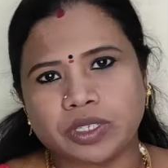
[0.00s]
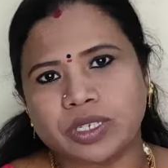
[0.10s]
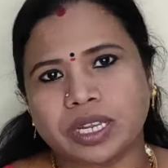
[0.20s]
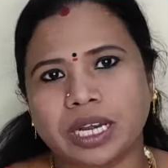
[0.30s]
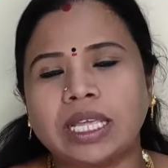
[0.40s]

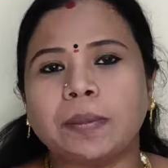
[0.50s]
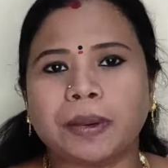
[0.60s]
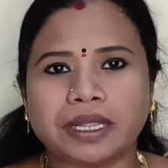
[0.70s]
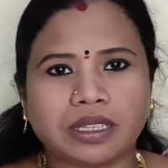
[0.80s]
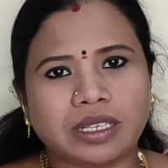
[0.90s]
பிரச்சனைகளை
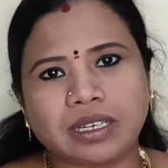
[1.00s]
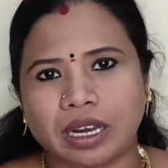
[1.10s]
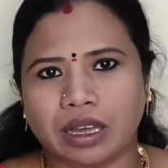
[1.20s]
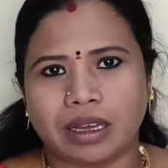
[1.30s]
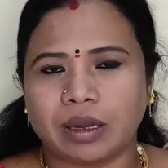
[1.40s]
எப்படி
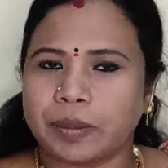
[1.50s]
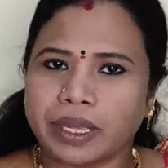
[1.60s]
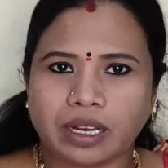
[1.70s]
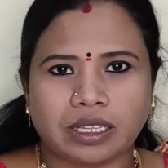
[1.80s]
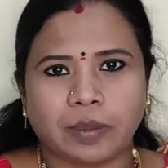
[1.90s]
தீர்க்கலாம்
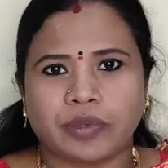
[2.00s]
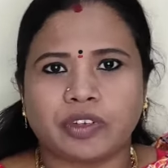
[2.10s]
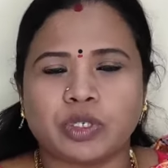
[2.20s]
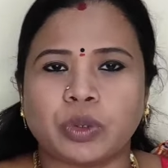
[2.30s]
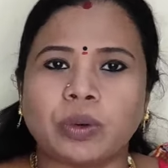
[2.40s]
அப்படிங்கிறது தான் இப்போ
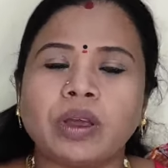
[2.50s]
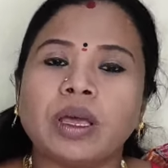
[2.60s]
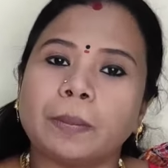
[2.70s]
விஷயம்